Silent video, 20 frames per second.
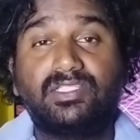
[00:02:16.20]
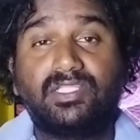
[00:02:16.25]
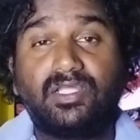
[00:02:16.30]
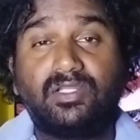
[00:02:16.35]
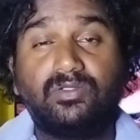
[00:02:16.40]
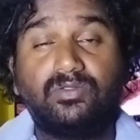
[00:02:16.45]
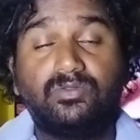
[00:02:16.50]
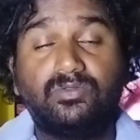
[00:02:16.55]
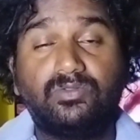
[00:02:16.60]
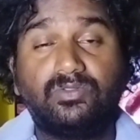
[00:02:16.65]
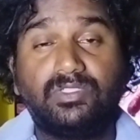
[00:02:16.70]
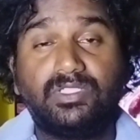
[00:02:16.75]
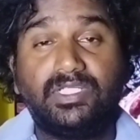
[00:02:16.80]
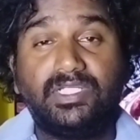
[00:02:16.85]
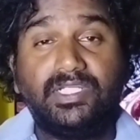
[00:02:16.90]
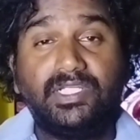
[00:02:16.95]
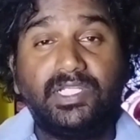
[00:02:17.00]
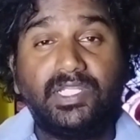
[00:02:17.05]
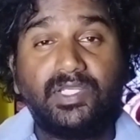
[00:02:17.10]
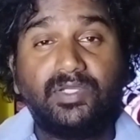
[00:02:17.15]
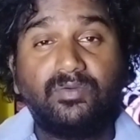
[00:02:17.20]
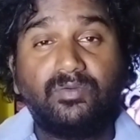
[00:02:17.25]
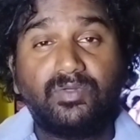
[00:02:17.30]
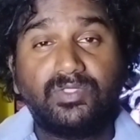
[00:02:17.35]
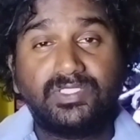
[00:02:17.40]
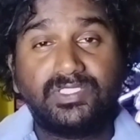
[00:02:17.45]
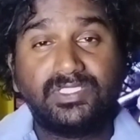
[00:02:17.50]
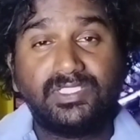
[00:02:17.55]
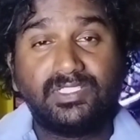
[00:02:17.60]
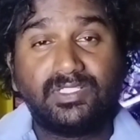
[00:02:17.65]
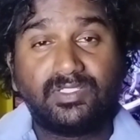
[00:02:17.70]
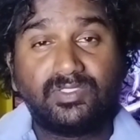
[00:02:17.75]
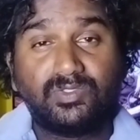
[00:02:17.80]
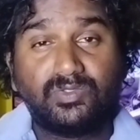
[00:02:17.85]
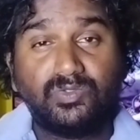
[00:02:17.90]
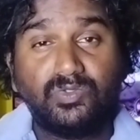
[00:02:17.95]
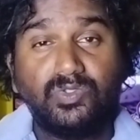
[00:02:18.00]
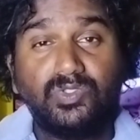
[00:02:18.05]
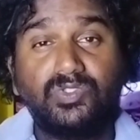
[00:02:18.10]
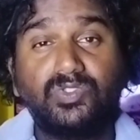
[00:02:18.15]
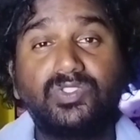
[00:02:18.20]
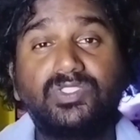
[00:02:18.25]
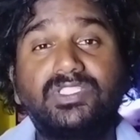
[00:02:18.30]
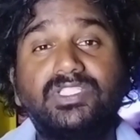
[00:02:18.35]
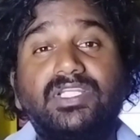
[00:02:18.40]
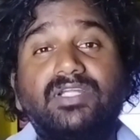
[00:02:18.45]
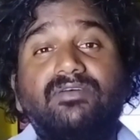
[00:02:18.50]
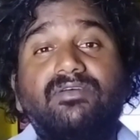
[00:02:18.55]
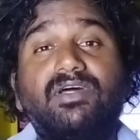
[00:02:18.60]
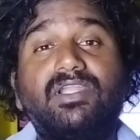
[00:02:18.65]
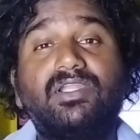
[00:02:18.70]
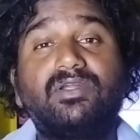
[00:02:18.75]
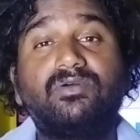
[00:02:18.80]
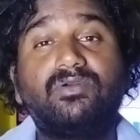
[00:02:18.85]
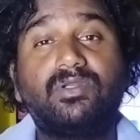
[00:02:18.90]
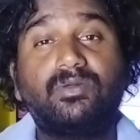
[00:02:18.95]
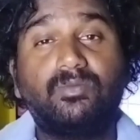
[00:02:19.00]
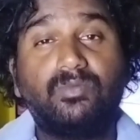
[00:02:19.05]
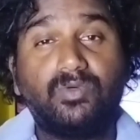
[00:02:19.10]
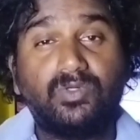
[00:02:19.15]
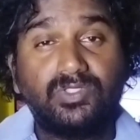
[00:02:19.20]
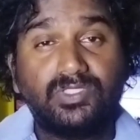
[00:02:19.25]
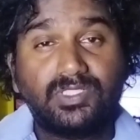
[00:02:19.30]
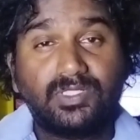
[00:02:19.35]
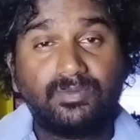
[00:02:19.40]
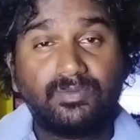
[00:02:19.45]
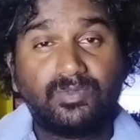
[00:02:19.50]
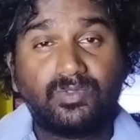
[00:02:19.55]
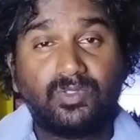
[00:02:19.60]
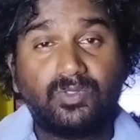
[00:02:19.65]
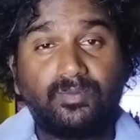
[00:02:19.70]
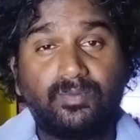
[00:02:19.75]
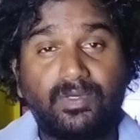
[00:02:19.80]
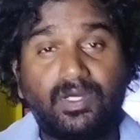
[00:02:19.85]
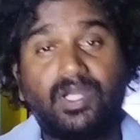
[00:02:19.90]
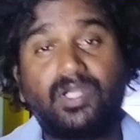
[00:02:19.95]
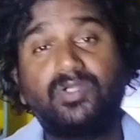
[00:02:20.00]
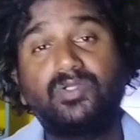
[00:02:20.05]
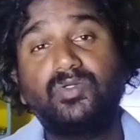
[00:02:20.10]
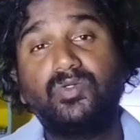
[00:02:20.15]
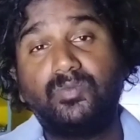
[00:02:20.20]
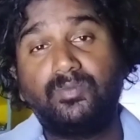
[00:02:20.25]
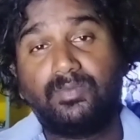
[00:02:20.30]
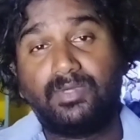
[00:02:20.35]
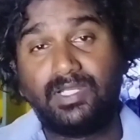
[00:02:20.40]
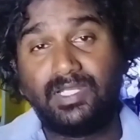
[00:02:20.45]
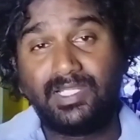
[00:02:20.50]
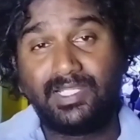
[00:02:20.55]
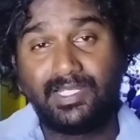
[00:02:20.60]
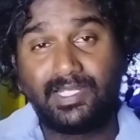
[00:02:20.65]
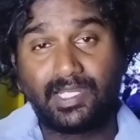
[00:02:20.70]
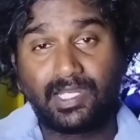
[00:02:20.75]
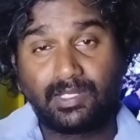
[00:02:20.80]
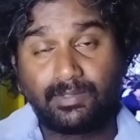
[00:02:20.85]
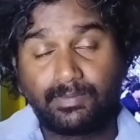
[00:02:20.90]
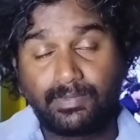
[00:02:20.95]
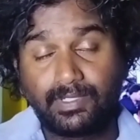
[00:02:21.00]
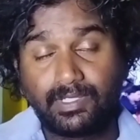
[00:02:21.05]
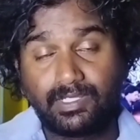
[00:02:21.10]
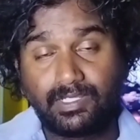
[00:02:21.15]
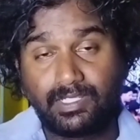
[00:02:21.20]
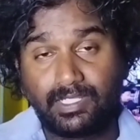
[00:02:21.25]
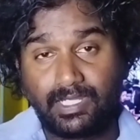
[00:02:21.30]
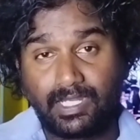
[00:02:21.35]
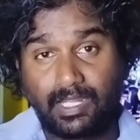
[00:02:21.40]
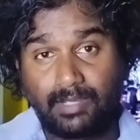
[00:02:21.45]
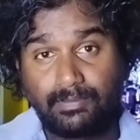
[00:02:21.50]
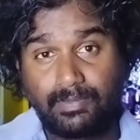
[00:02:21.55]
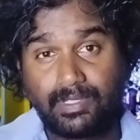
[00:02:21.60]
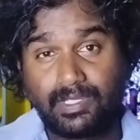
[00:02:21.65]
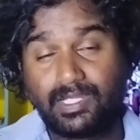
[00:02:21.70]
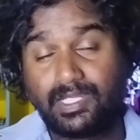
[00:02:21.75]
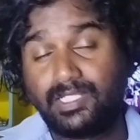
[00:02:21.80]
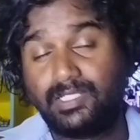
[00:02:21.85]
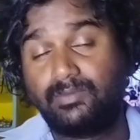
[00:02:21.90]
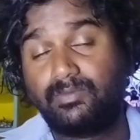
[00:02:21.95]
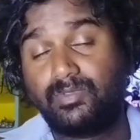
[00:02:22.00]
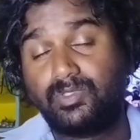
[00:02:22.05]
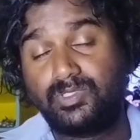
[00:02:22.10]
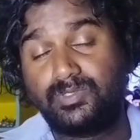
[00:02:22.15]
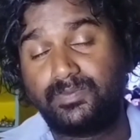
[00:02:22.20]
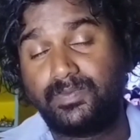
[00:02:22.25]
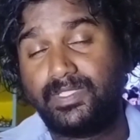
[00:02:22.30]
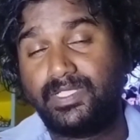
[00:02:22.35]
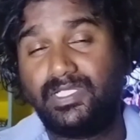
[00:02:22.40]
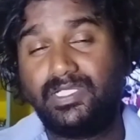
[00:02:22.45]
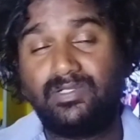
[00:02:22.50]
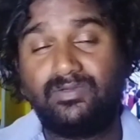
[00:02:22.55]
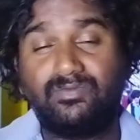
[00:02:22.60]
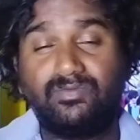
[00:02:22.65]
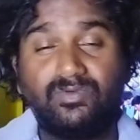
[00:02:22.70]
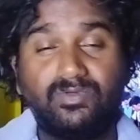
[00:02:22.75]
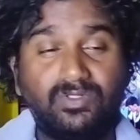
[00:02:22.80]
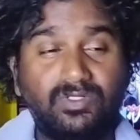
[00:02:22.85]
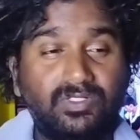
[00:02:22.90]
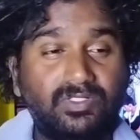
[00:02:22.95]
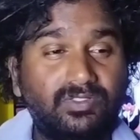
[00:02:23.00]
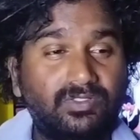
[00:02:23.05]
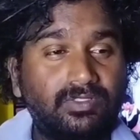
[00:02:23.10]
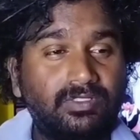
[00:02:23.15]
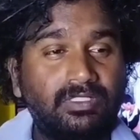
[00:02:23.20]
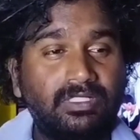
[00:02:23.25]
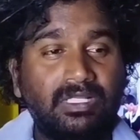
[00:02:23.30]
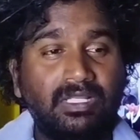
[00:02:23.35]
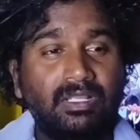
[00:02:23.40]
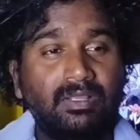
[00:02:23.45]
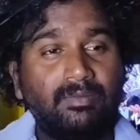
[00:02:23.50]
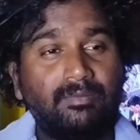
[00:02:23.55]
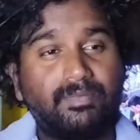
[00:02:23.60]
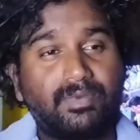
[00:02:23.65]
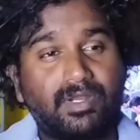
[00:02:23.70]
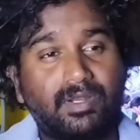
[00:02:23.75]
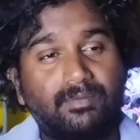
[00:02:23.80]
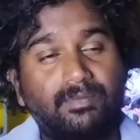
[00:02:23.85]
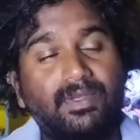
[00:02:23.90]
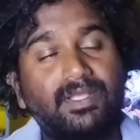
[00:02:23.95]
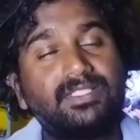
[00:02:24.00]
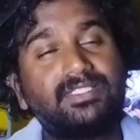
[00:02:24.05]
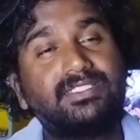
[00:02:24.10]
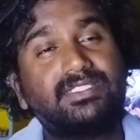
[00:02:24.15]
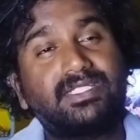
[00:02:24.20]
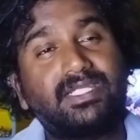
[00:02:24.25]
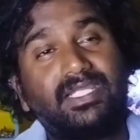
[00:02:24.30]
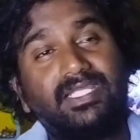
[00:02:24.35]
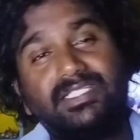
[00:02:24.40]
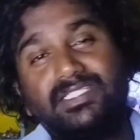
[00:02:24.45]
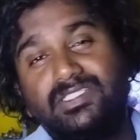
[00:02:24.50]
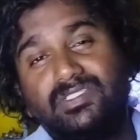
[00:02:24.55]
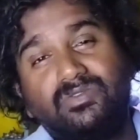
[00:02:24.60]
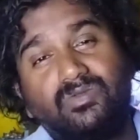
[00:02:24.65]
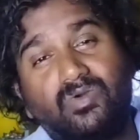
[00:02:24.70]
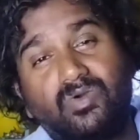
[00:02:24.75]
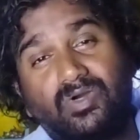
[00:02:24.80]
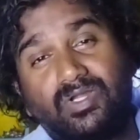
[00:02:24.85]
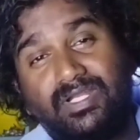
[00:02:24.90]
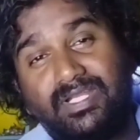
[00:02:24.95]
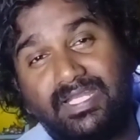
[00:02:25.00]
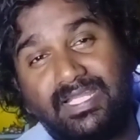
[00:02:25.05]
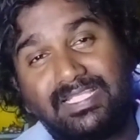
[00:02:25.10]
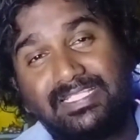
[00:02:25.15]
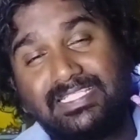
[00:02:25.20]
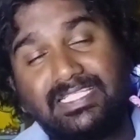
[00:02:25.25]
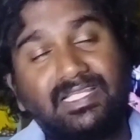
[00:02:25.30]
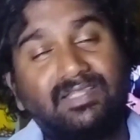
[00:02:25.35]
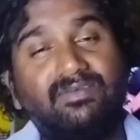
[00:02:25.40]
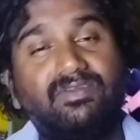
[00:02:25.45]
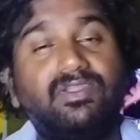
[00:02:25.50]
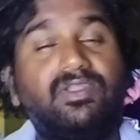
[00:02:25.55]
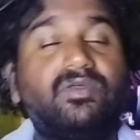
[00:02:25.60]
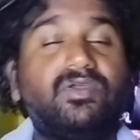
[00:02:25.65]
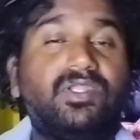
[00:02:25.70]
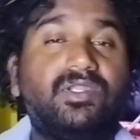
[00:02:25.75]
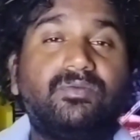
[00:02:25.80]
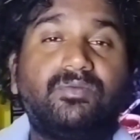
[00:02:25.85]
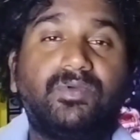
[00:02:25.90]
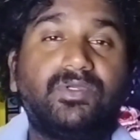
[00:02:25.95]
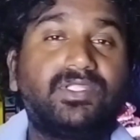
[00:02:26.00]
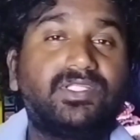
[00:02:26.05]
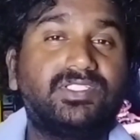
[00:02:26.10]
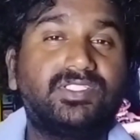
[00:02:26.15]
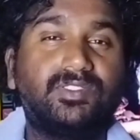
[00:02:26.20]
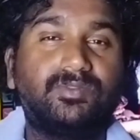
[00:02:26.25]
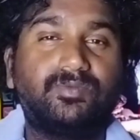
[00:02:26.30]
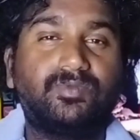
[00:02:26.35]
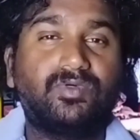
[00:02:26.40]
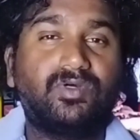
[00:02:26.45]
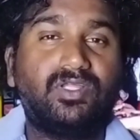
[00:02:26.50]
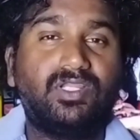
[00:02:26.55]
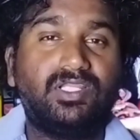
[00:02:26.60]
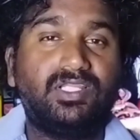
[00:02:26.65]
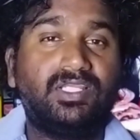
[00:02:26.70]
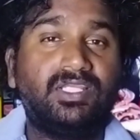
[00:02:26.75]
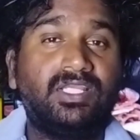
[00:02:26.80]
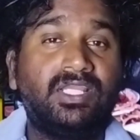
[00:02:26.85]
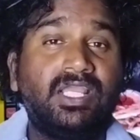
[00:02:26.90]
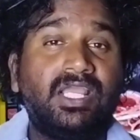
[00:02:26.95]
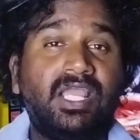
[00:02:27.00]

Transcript: తను ఇంటికి వచ్చిన చూసి వచ్చిన వాళ్ళ కూడా భోజనంతో పాటు మళ్ళీ జ్ఞాపక జ్ఞాపకార్థం రోజు పెట్టిన ఫుడ్ ప్రభాస్ స్టేజీ ఒక నెక్స్ట్ లెవెల్లో వెళ్ళిపోయిందని చెప్పుకోవాలి